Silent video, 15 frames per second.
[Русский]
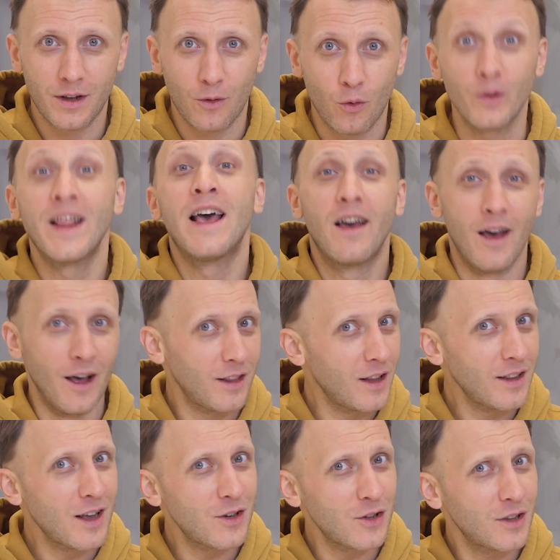закон.
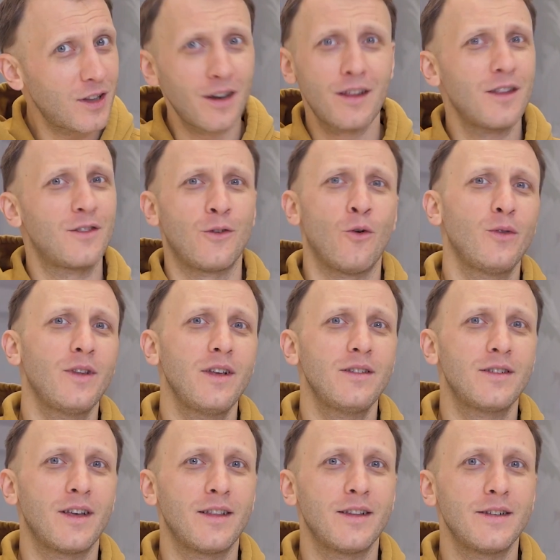Это наши традиционные
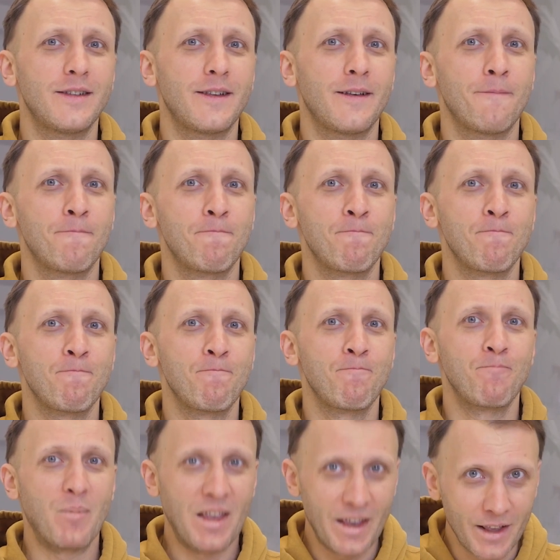ценности.
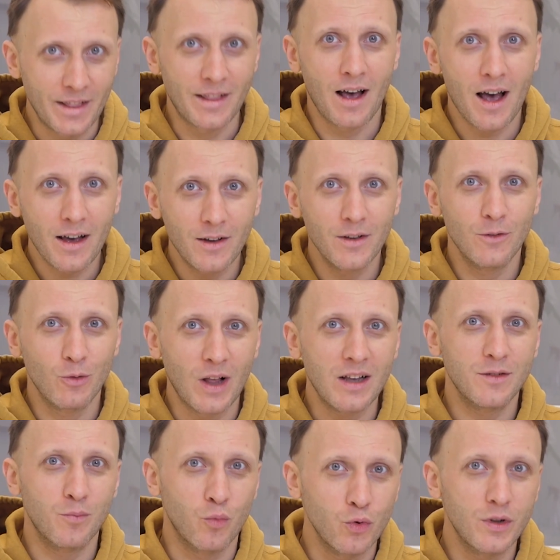И так и у
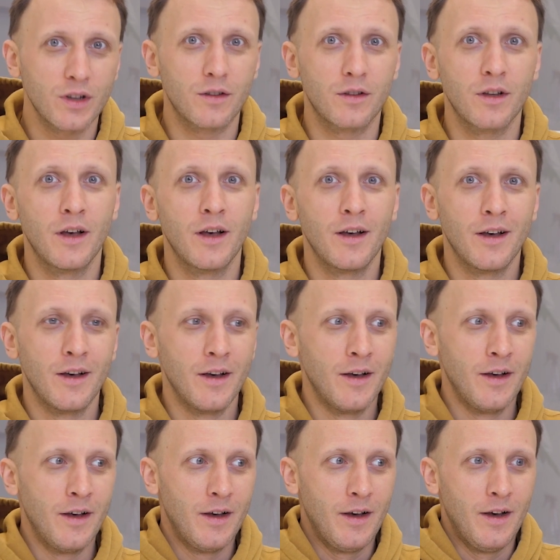нас будет
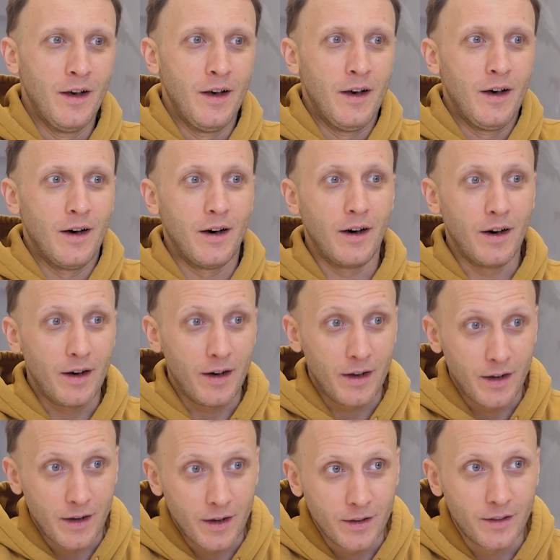
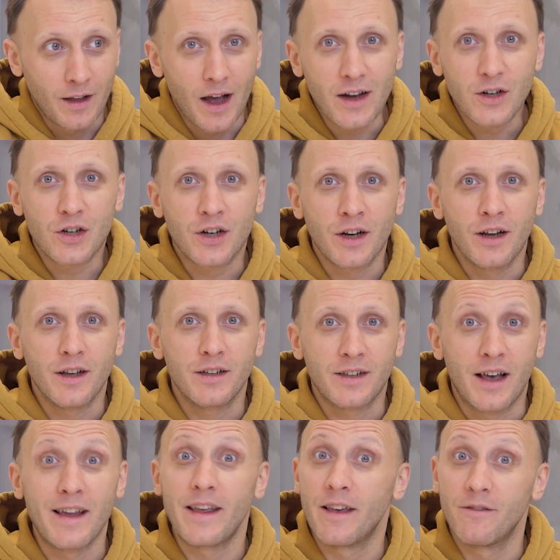а дальше,
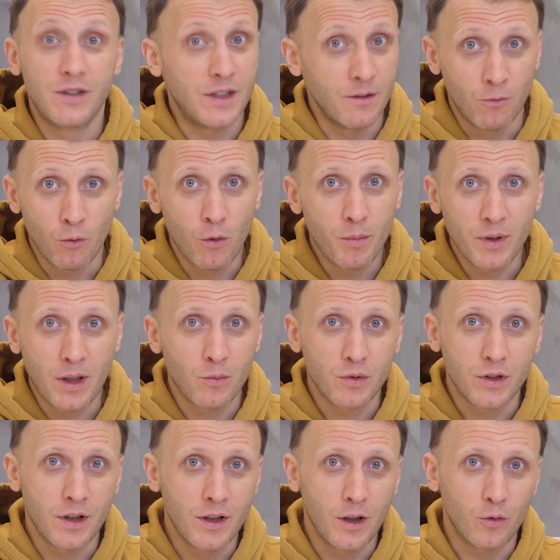скорее всего, потому
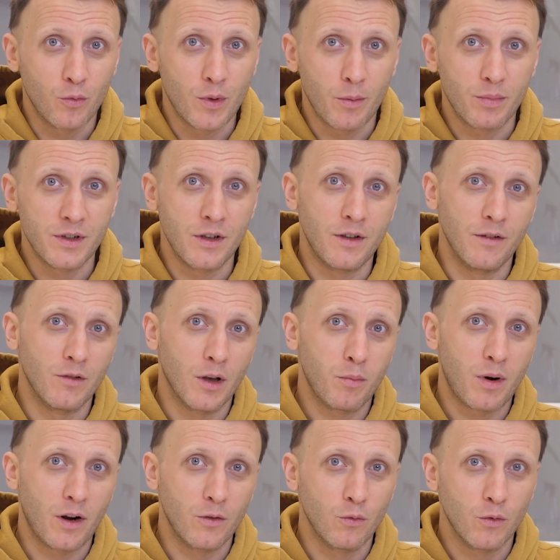что нет у меня
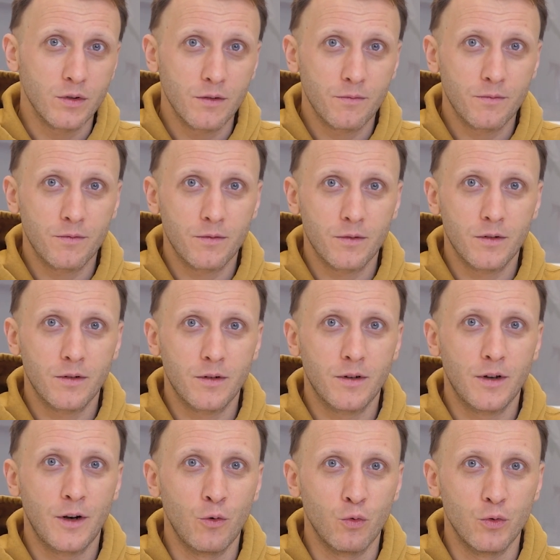позитивных прогнозов,
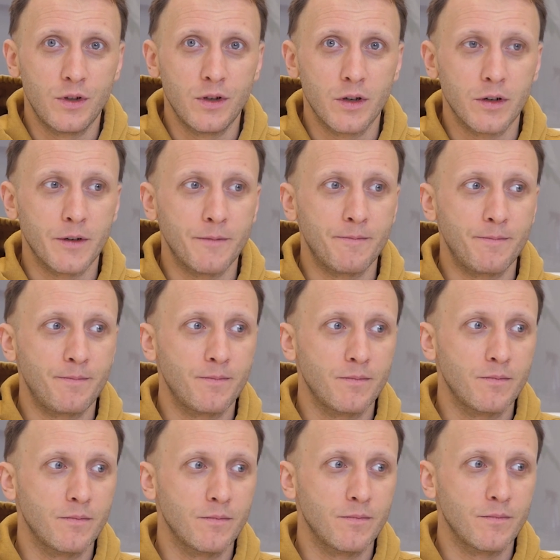э, люди
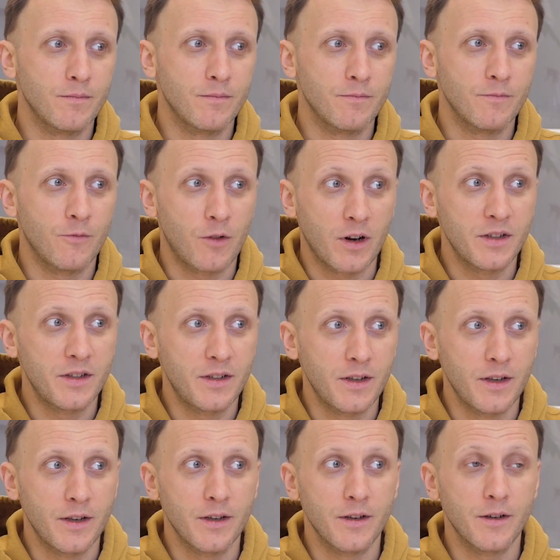в
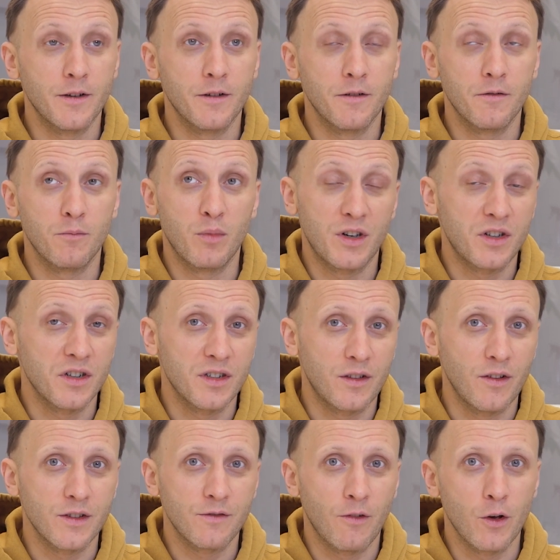России в
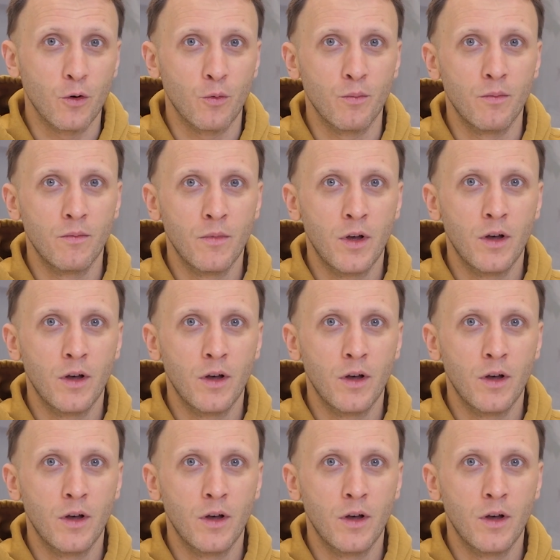большинстве своем